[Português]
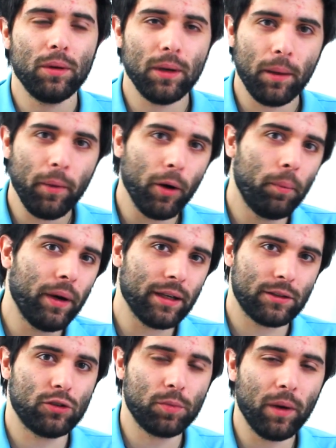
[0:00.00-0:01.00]
na maior
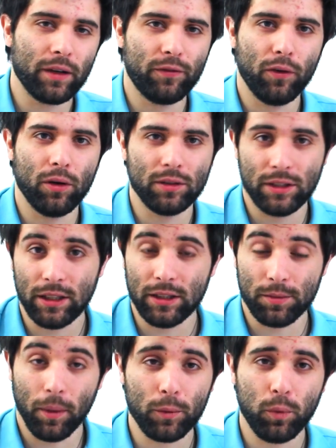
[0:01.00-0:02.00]
parte dos smartphones e
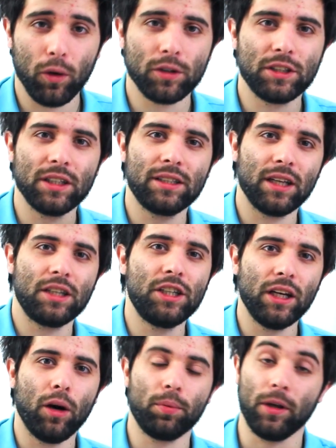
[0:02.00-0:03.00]
smartwatches
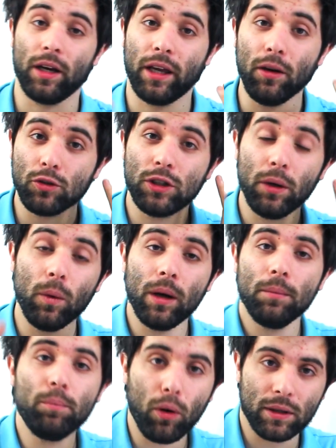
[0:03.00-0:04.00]
China ao poder, que é o seu
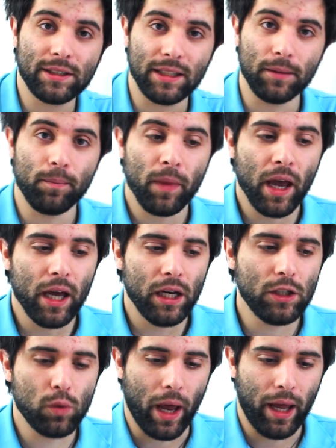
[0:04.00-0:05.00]
unboxing.
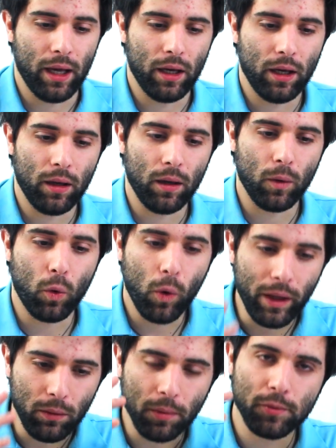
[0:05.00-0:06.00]
Isto é, uh,
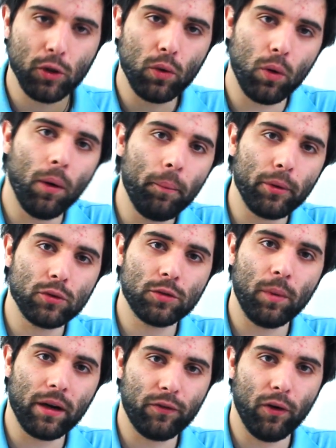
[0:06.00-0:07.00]
quando uma pessoa compra um
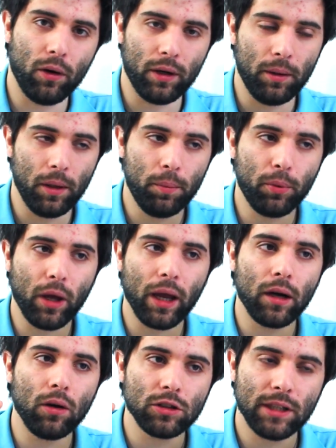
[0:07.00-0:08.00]
smartphone, e porquê é
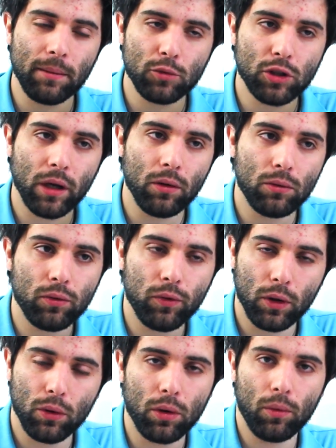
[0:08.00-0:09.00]
que nós damos tanto
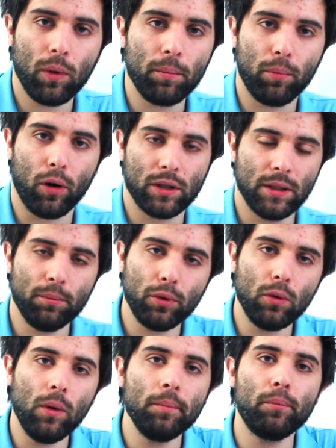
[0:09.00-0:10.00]
valor a um unboxing?
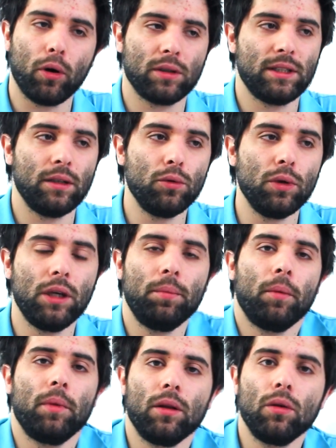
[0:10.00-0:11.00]
Porque um unboxing de um
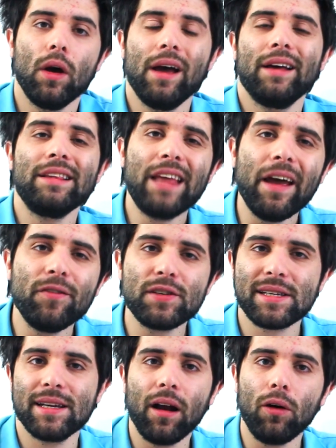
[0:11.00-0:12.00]
equipamento deve
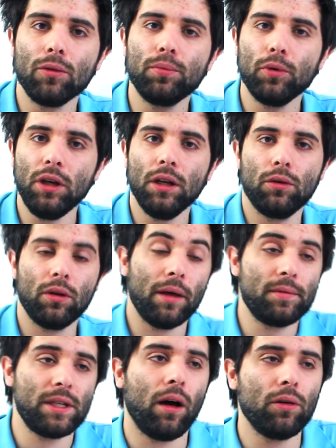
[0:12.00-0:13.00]
ser algo bonito,
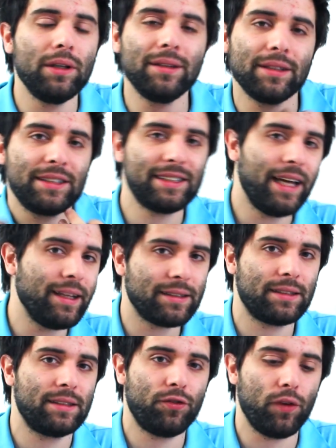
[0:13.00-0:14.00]
deve ser algo interessante
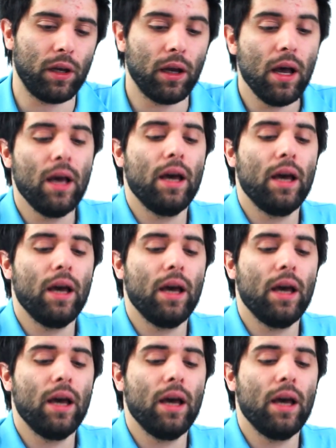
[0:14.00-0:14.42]
de se ver.